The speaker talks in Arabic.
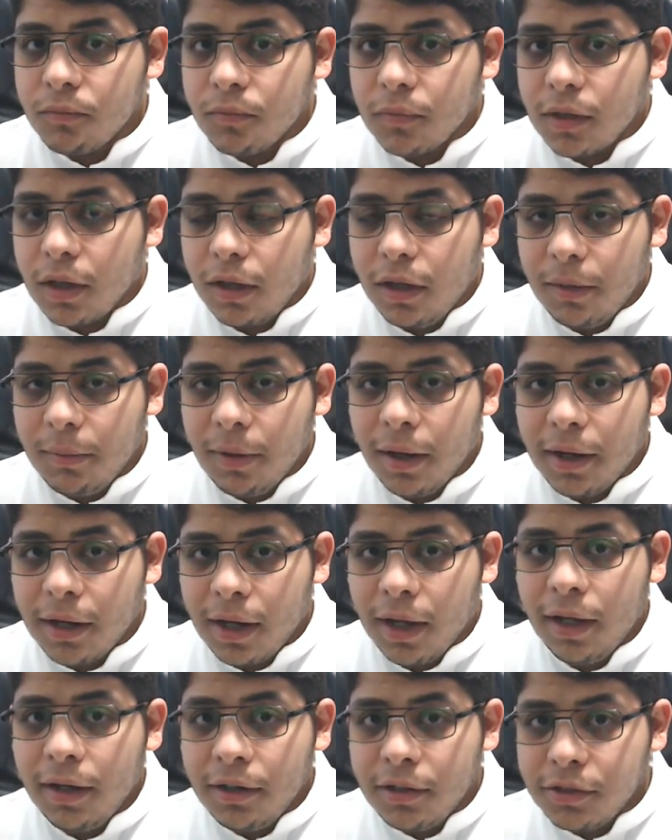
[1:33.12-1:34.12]
عباره
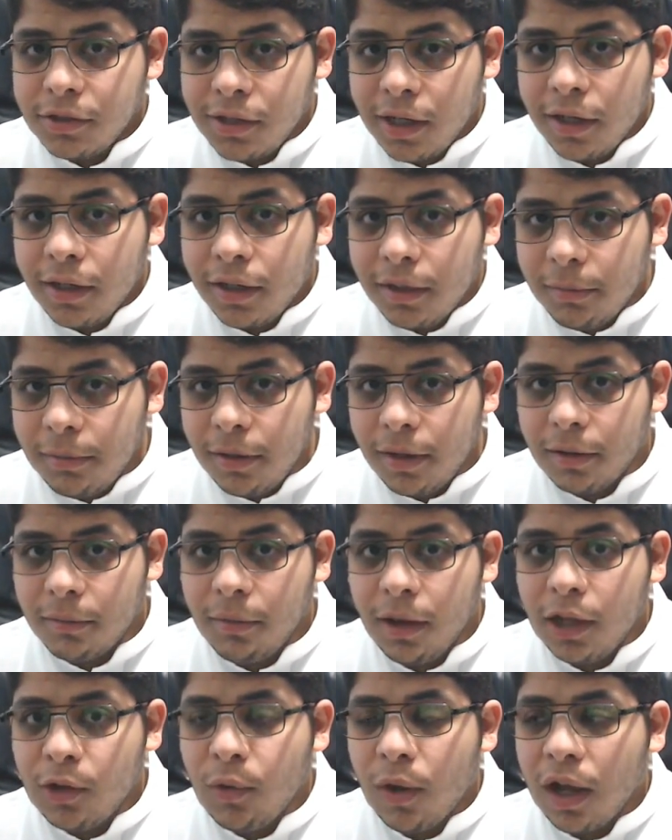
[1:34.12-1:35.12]
عن شيء كبير
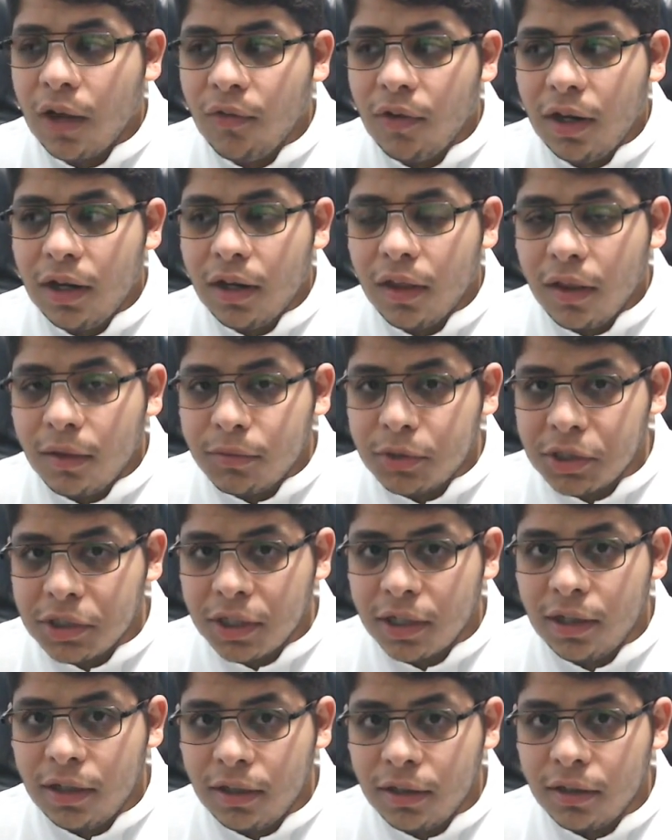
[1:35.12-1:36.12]
ما يتوقف على نظام
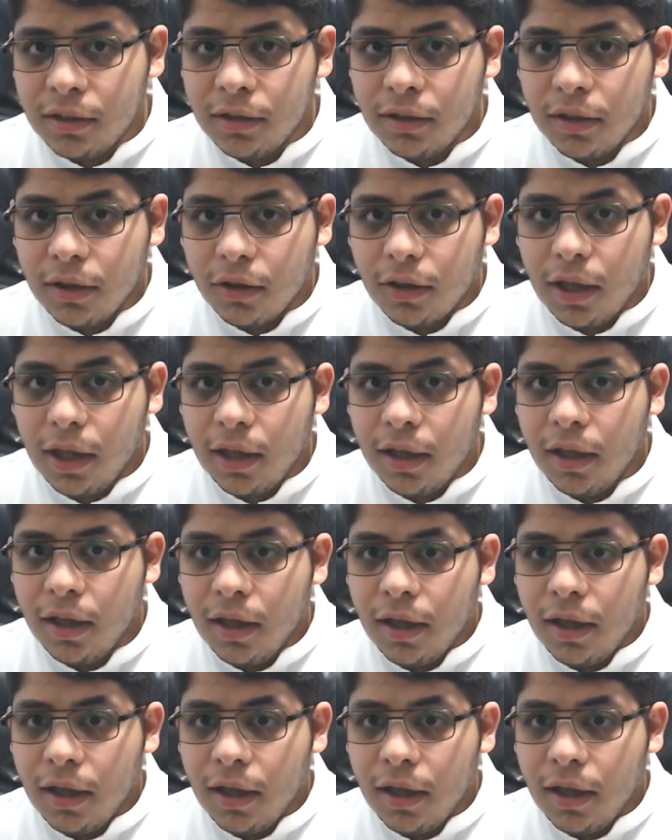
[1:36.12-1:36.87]
تشغيل اوكي